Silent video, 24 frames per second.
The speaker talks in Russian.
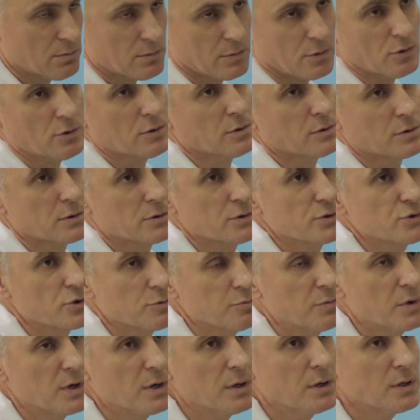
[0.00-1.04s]
около 300
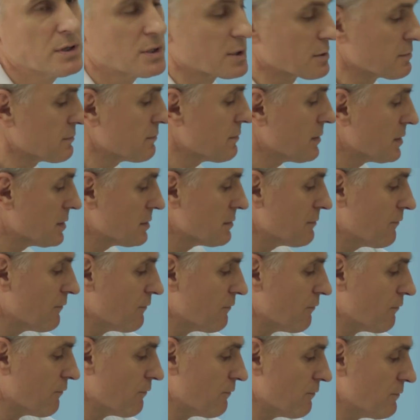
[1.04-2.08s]
мл
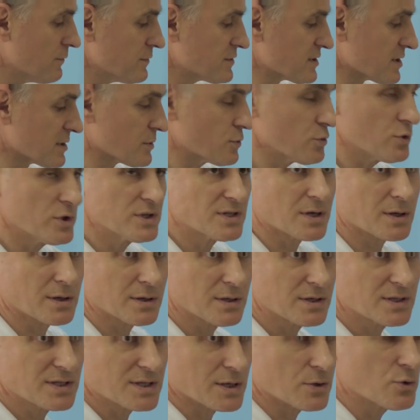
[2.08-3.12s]
с одной
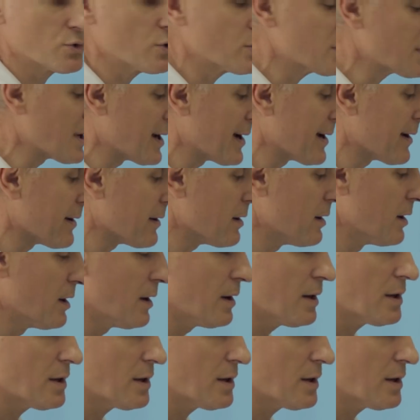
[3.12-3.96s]
стороны, с одной талии.